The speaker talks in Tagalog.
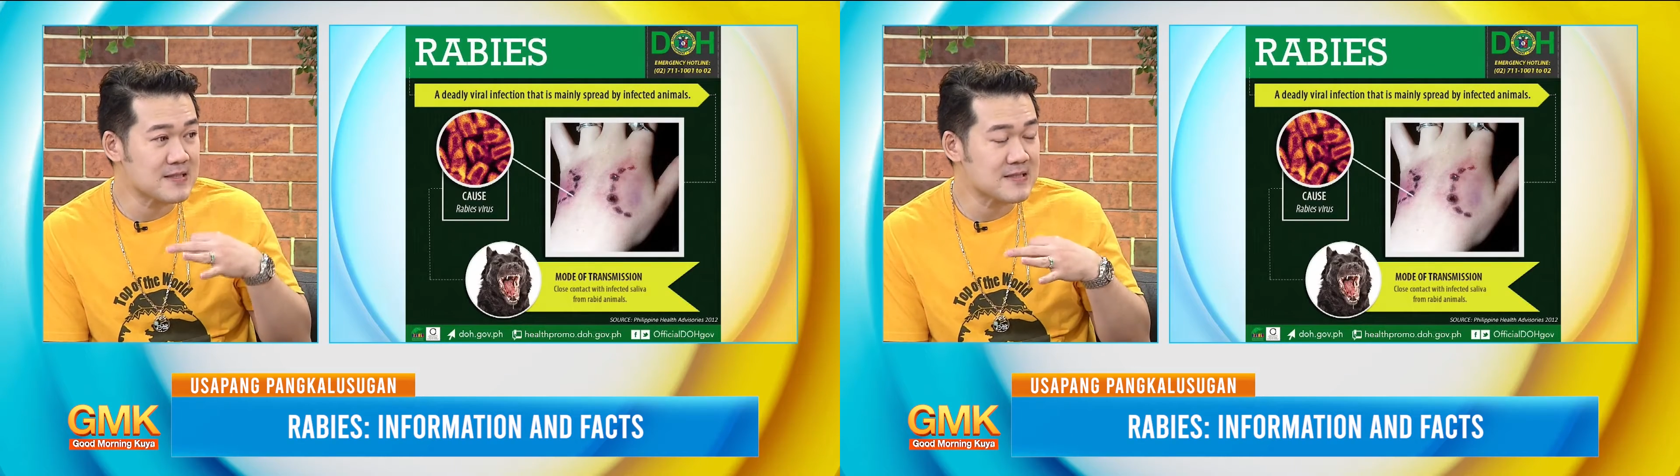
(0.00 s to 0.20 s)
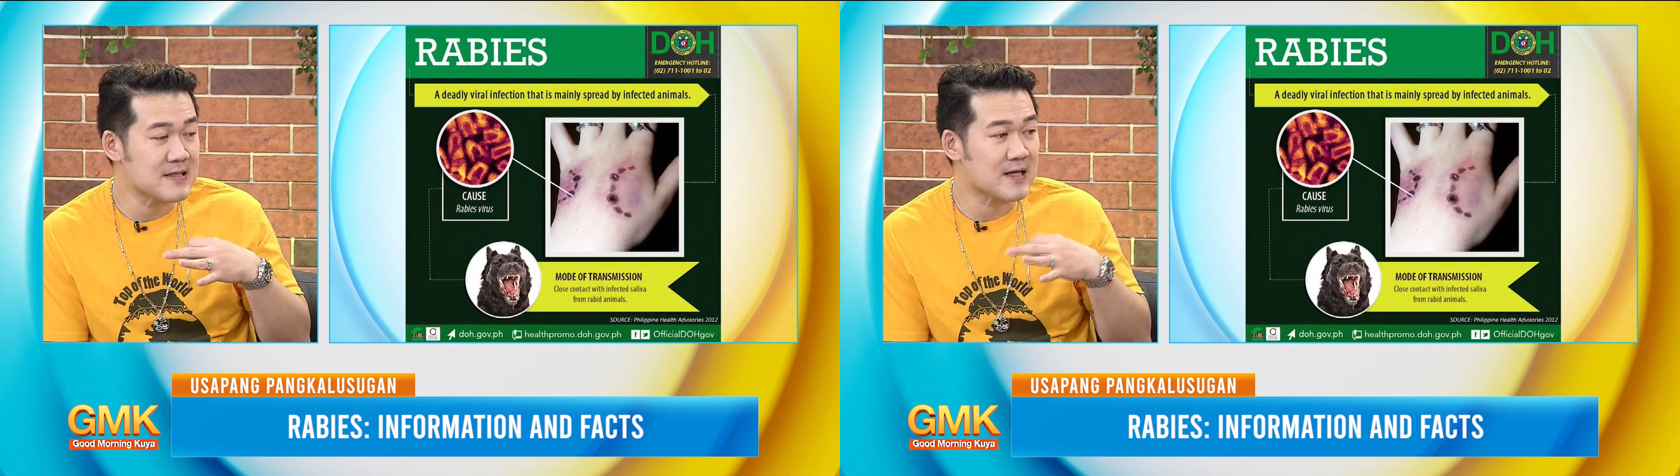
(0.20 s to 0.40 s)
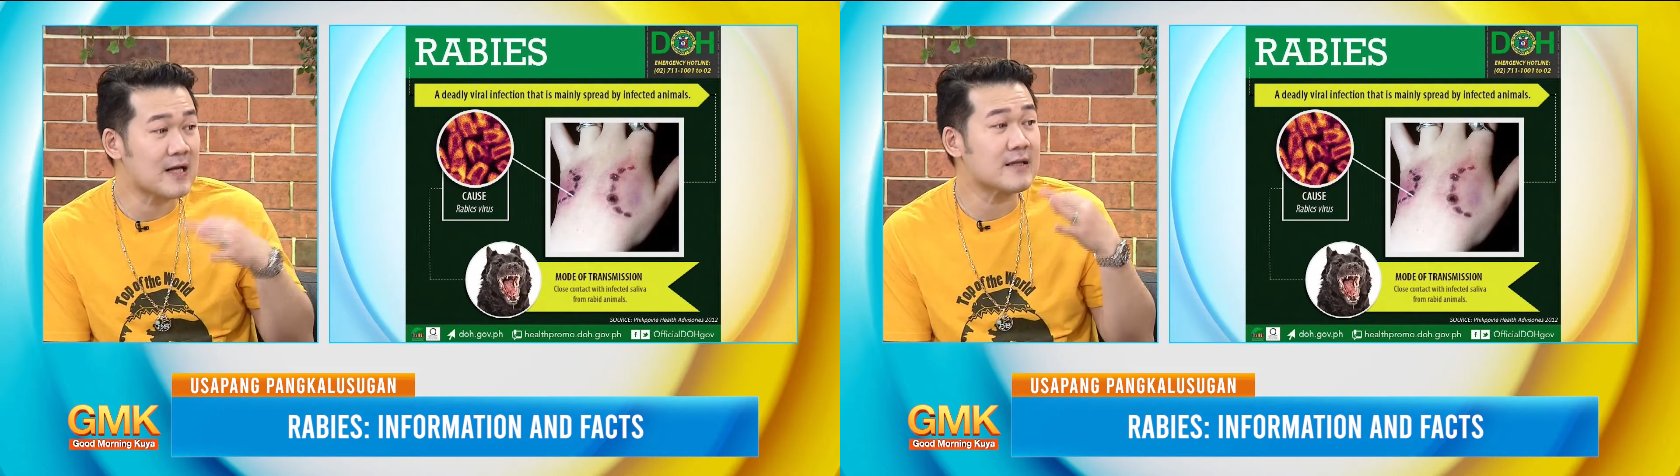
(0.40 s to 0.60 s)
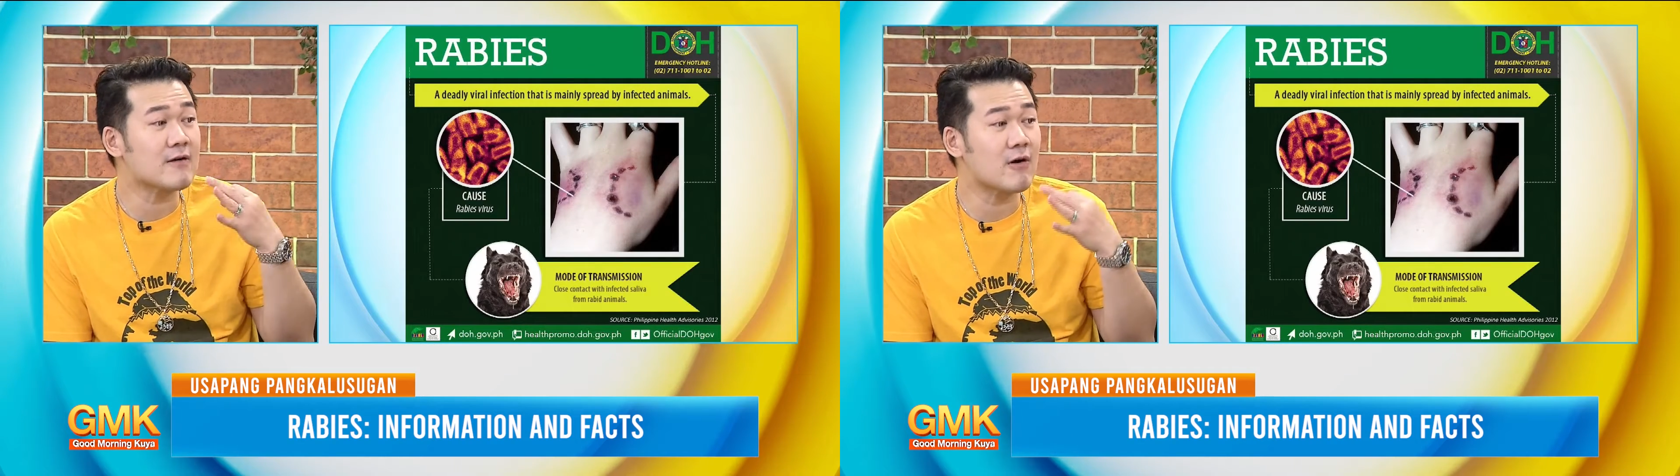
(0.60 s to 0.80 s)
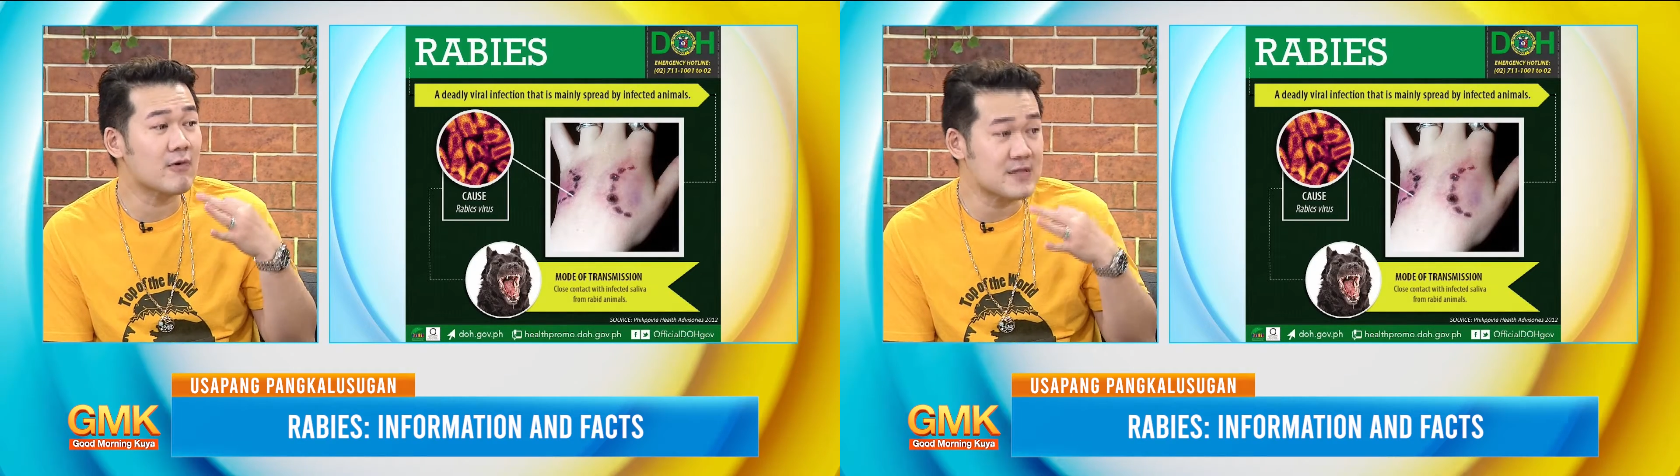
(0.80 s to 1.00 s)
na
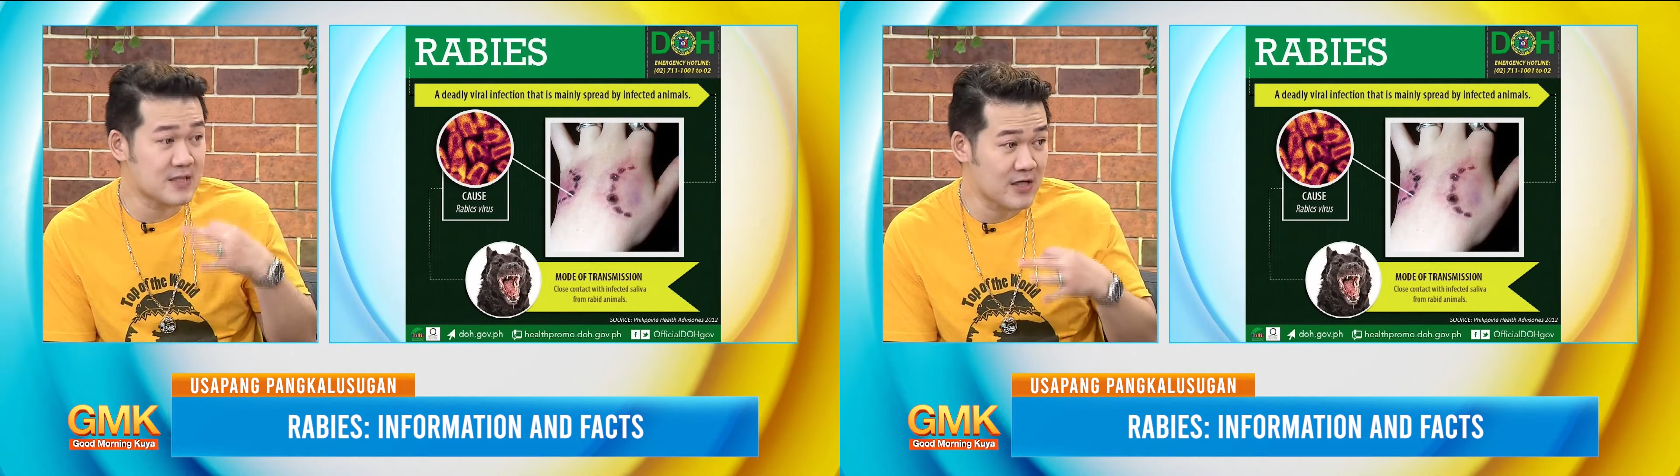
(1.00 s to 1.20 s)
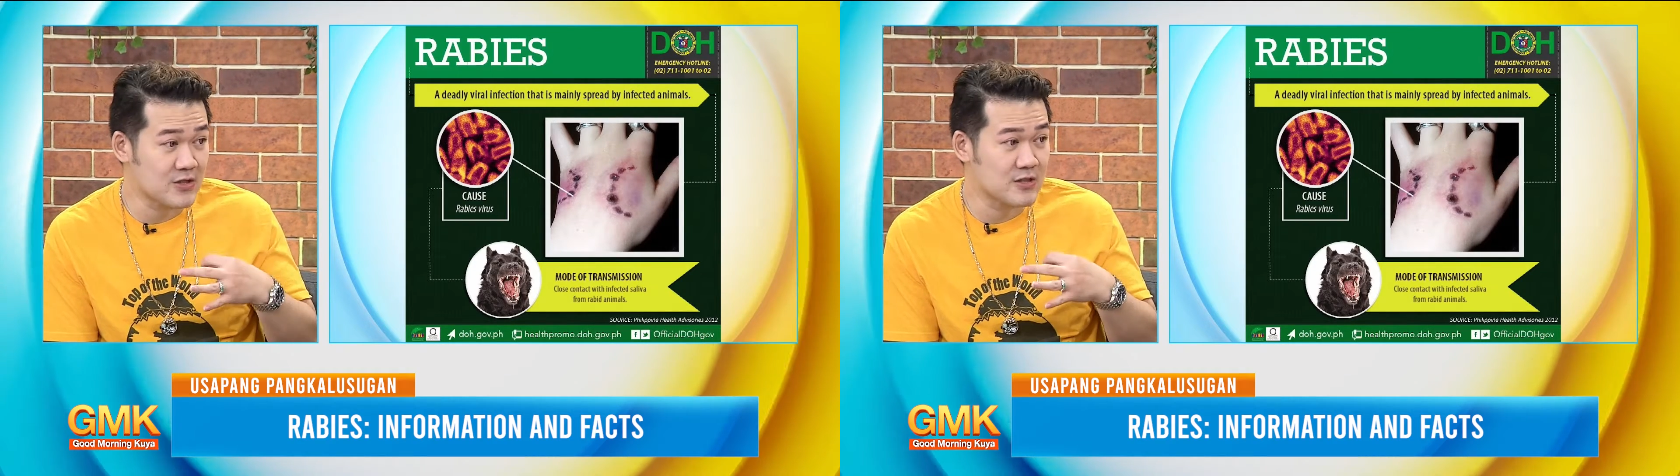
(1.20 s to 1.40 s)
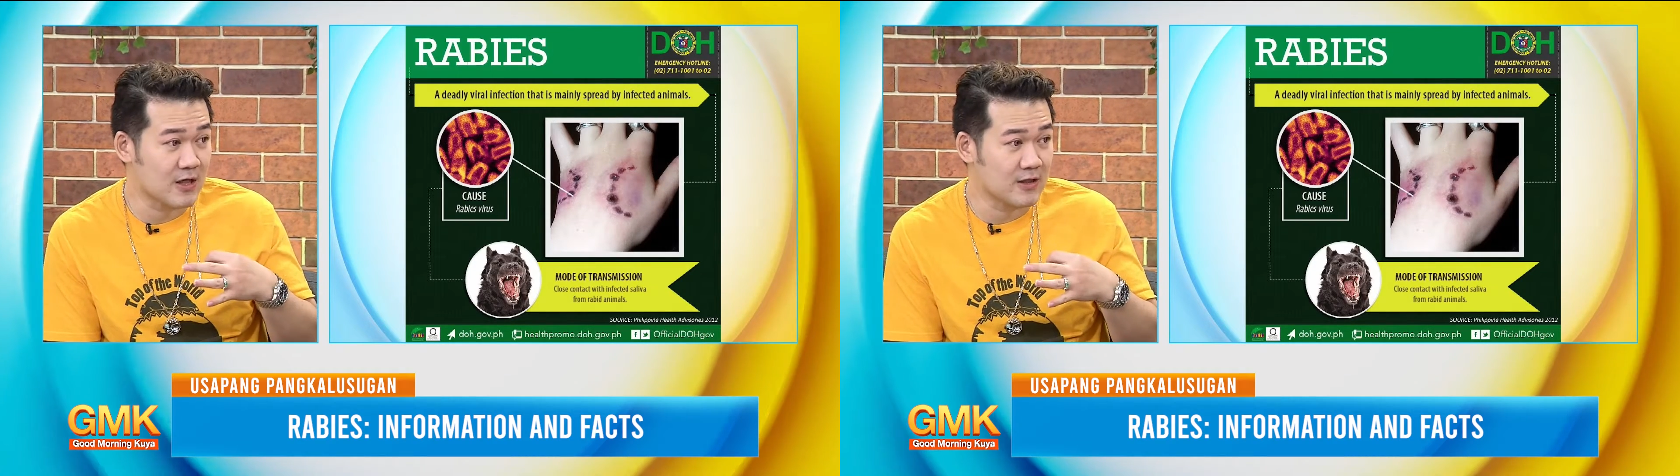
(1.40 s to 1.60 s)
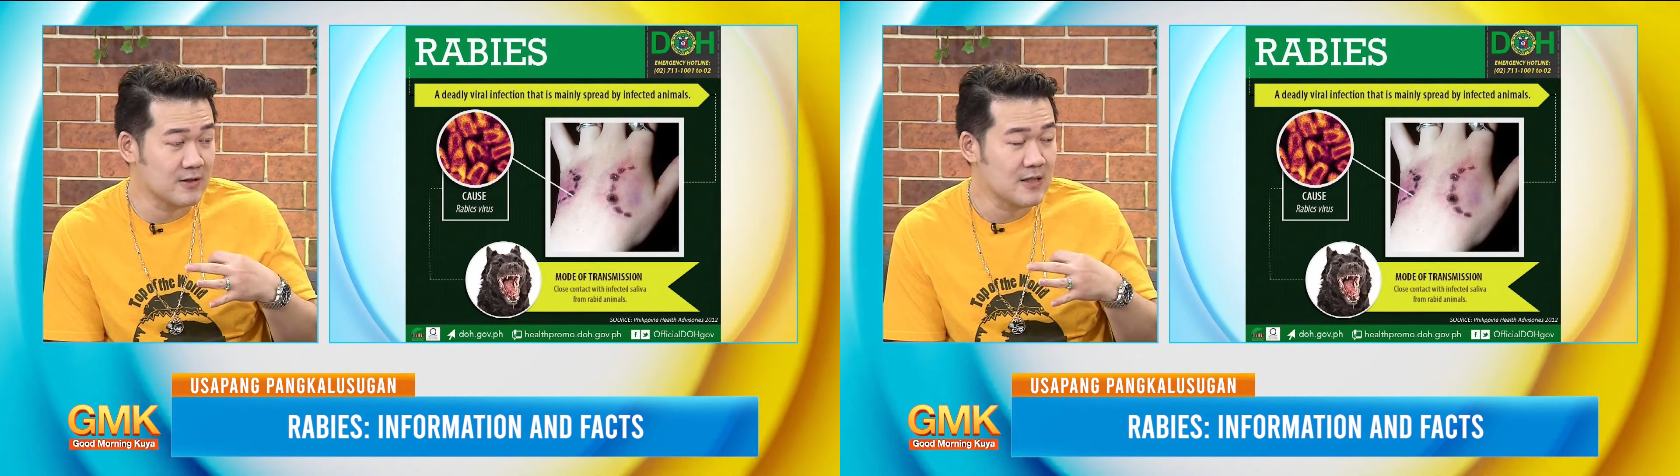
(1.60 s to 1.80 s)
categorization,